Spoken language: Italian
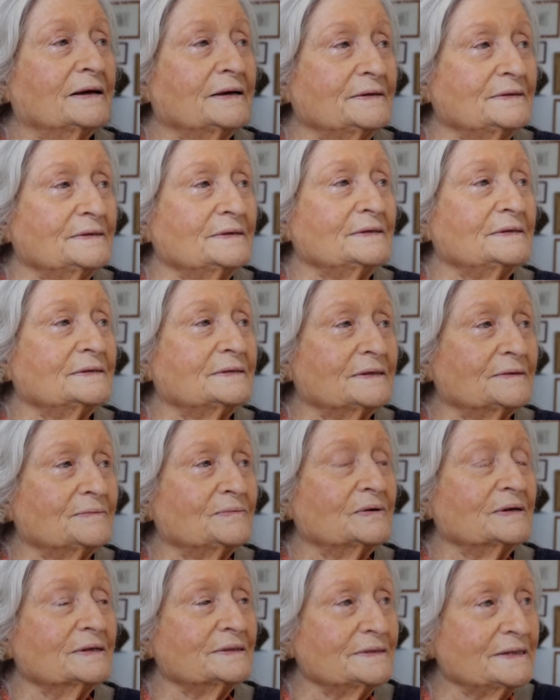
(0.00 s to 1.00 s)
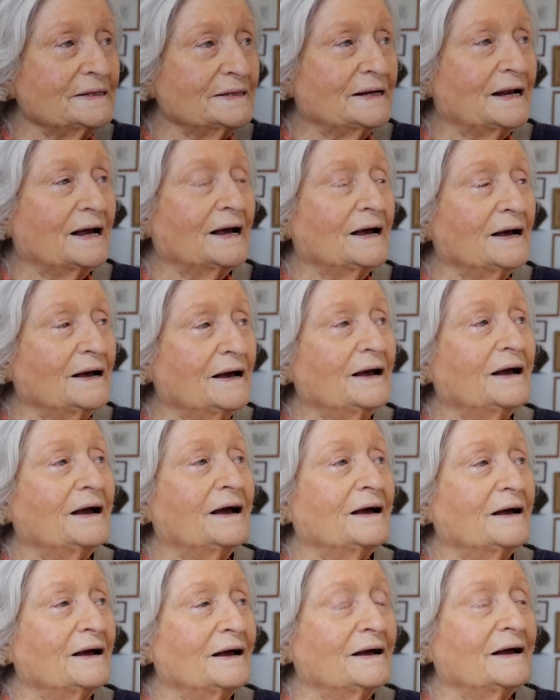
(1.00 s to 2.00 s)
e ci disse buonasera,
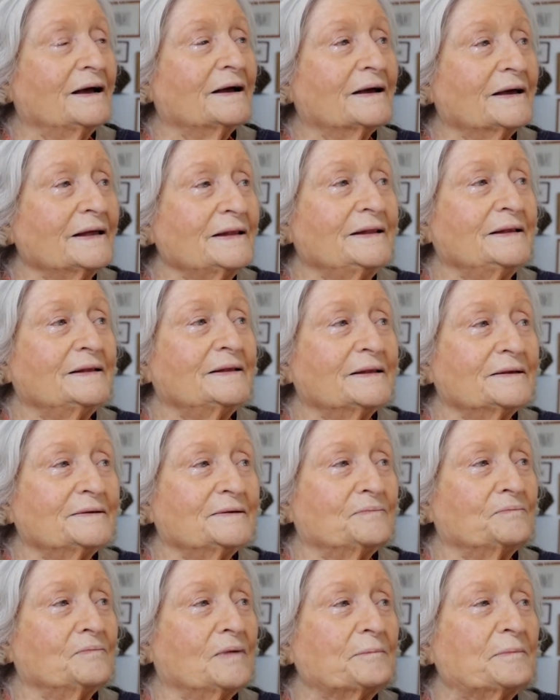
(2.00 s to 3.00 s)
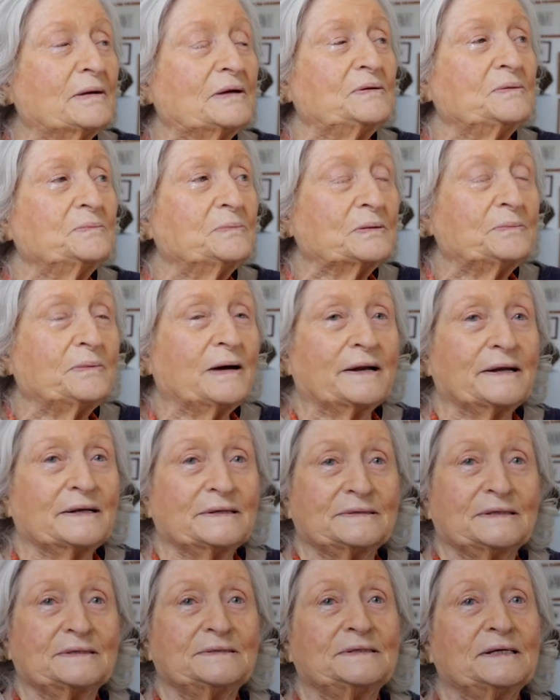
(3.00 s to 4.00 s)
che dite se mamma ci prepara
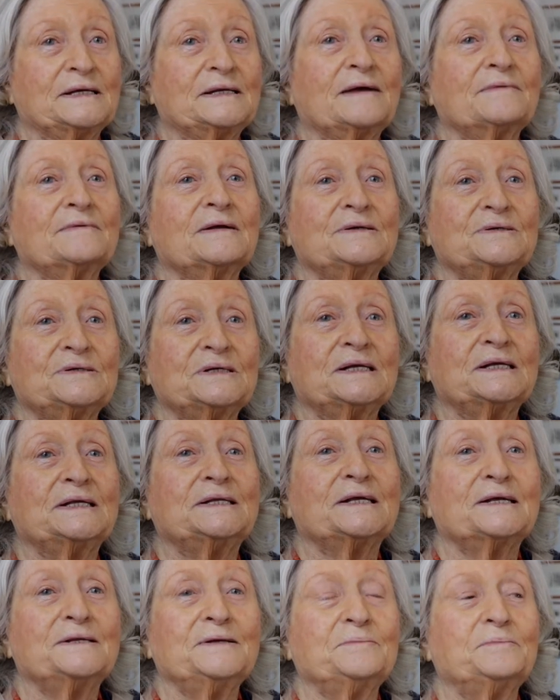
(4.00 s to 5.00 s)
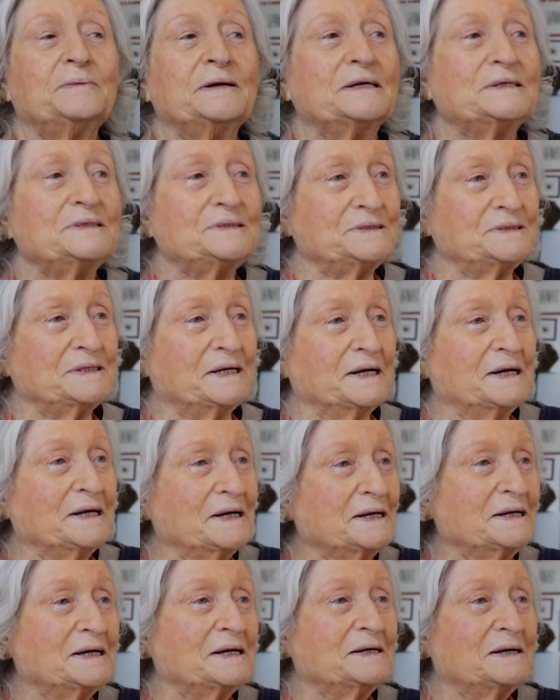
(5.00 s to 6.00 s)
stasera una cenetta di pesce?
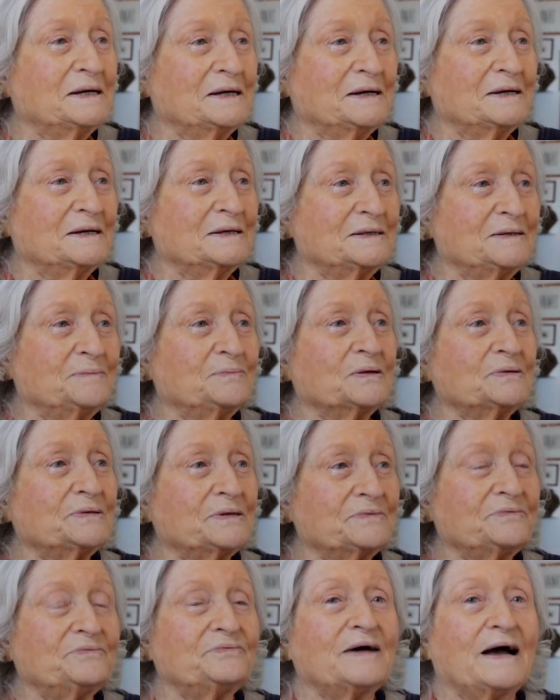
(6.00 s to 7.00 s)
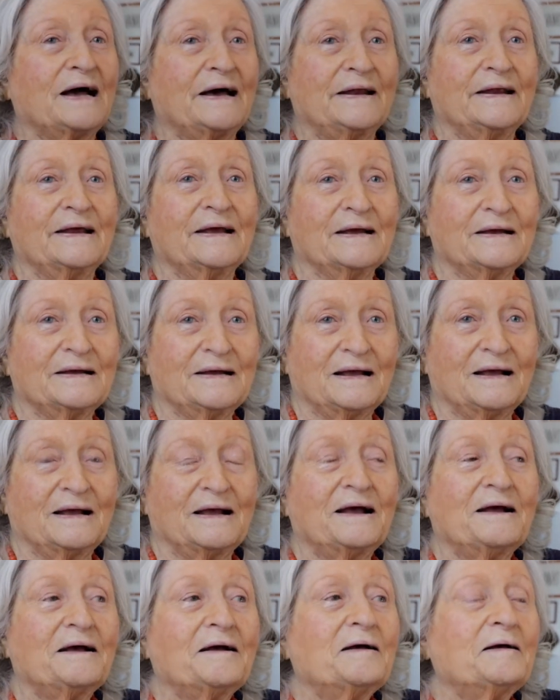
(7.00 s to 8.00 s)
Si potrà fare?
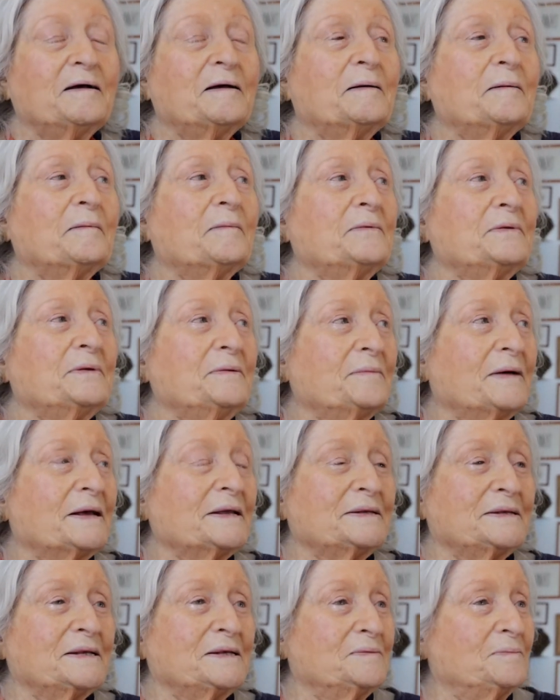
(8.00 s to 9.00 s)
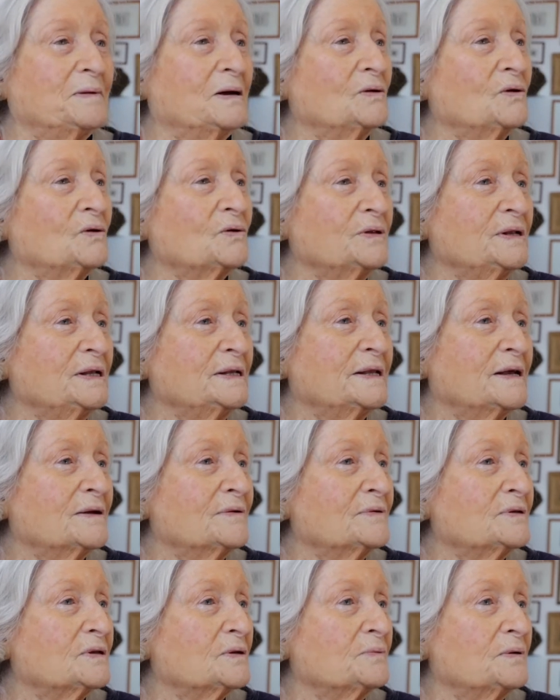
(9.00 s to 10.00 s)
Siamo rimaste sbalordite,
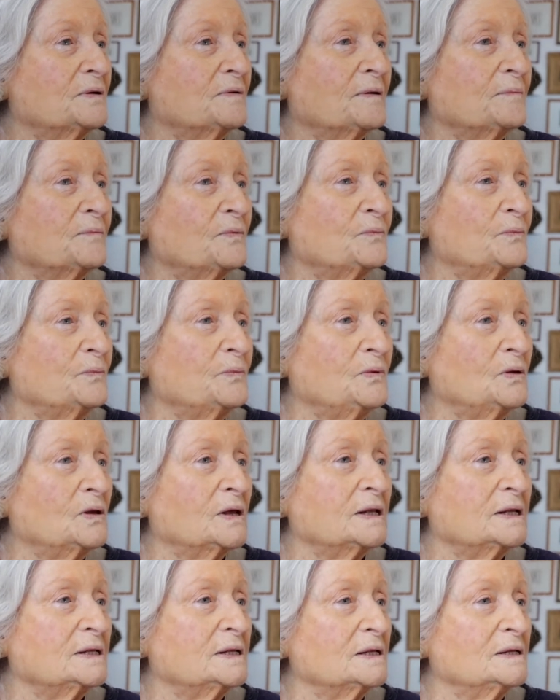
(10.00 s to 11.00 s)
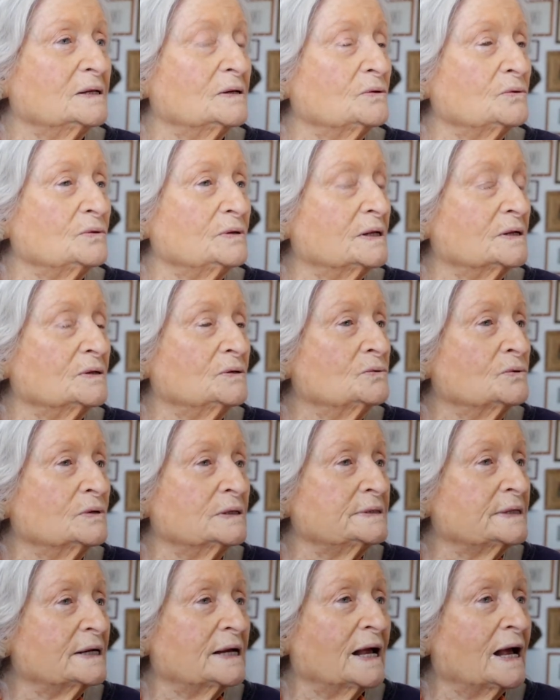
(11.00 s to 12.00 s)
non sapevamo niente di lui da
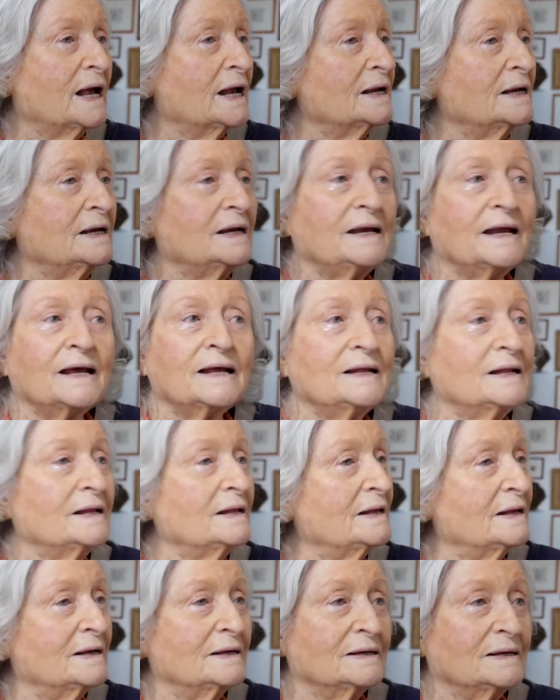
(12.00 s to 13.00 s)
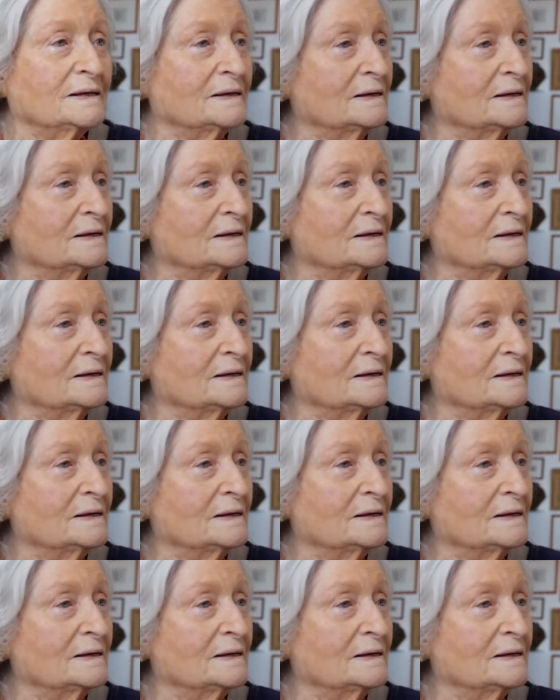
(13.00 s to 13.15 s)
due o tre anni, niente.